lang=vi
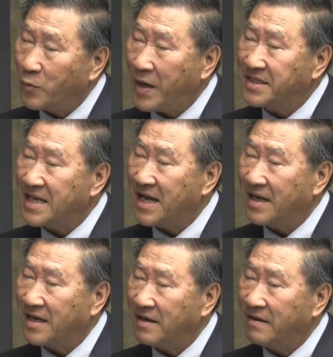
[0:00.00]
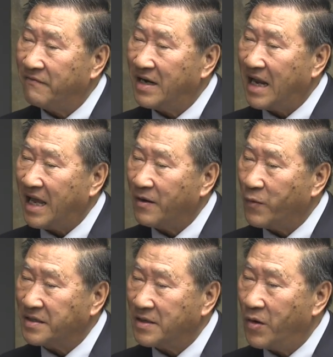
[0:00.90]
quay sang vấn đề
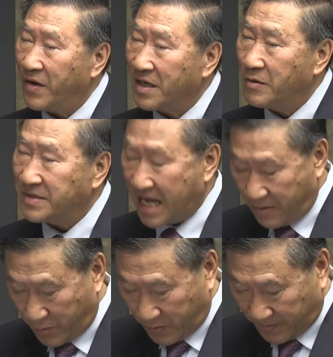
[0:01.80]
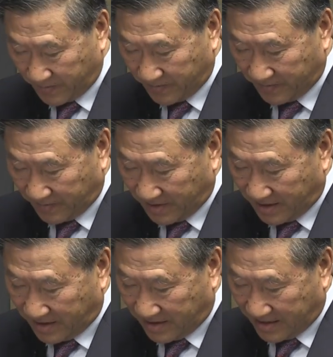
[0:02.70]
của giáo hội công giáo
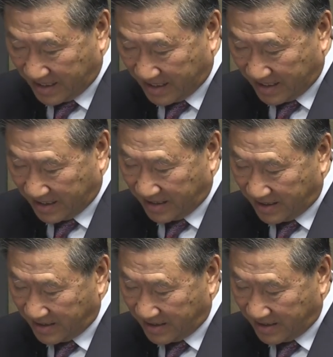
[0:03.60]
thì